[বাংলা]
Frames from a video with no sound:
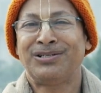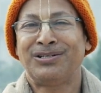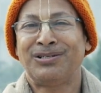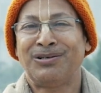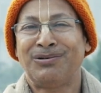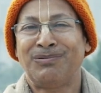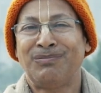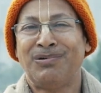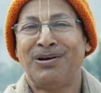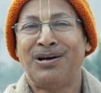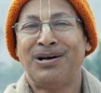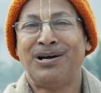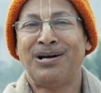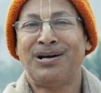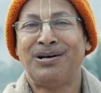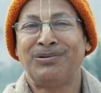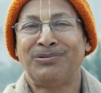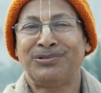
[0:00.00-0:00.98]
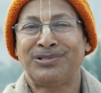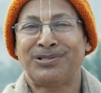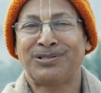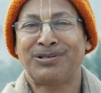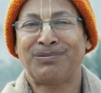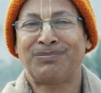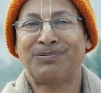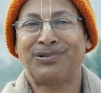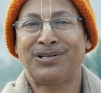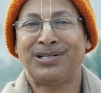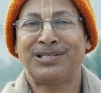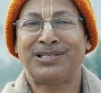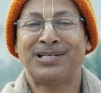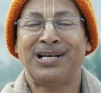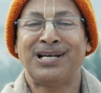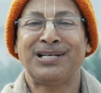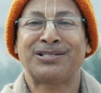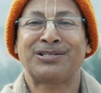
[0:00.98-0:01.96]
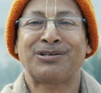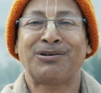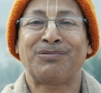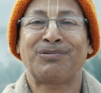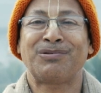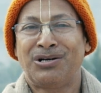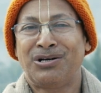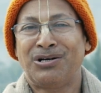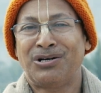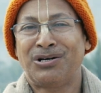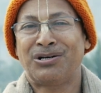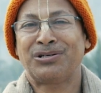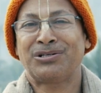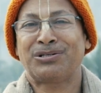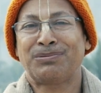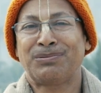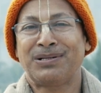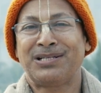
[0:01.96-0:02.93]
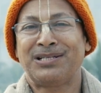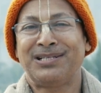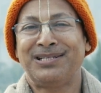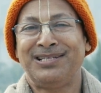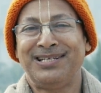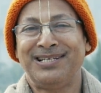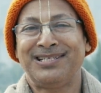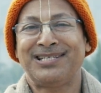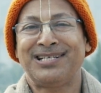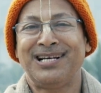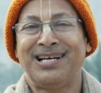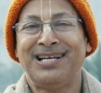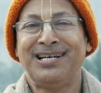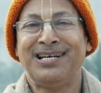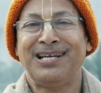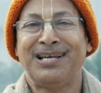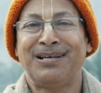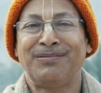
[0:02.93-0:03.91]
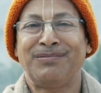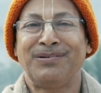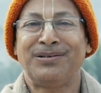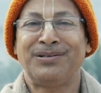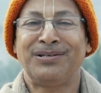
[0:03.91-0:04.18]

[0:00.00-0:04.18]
তখন মহা উৎসব করেছিলেন সব খরচপাতি দিয়েছিলেন এই